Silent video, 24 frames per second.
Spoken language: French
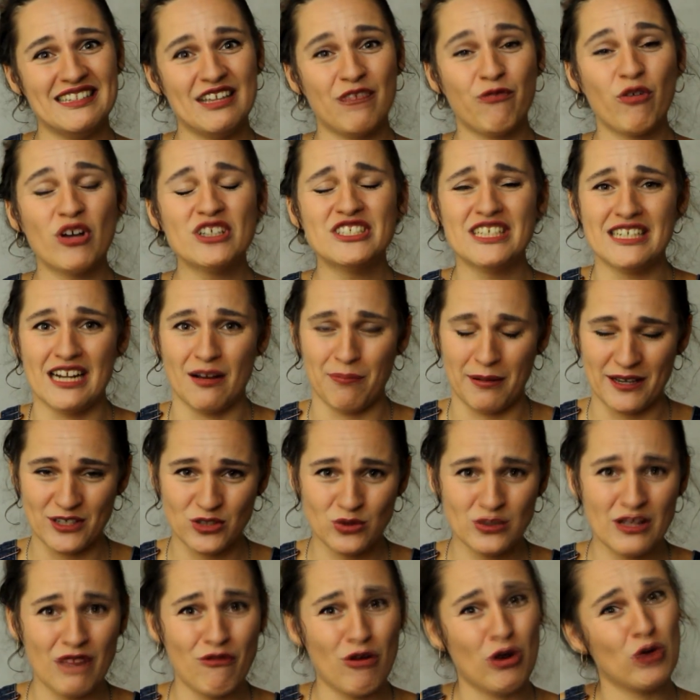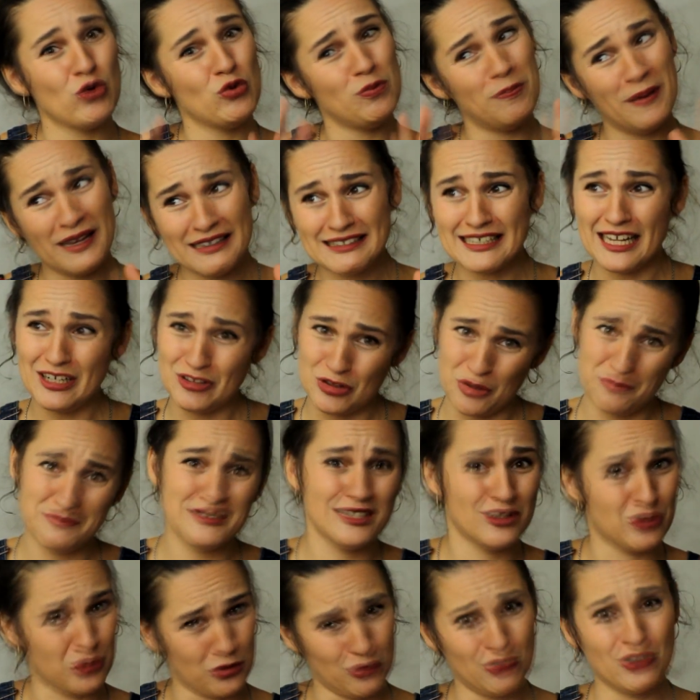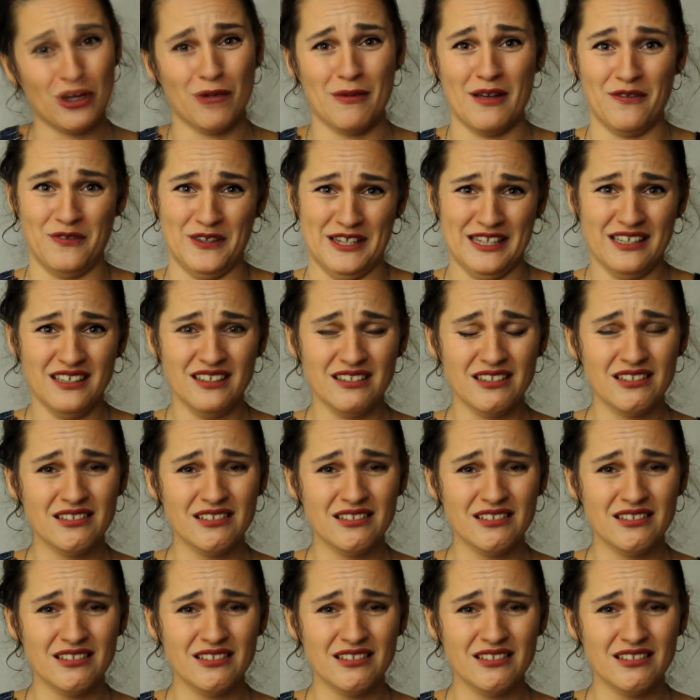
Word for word: des fois j'ai l'impression d'avoir loupé quelques petits trucs dans ma vie.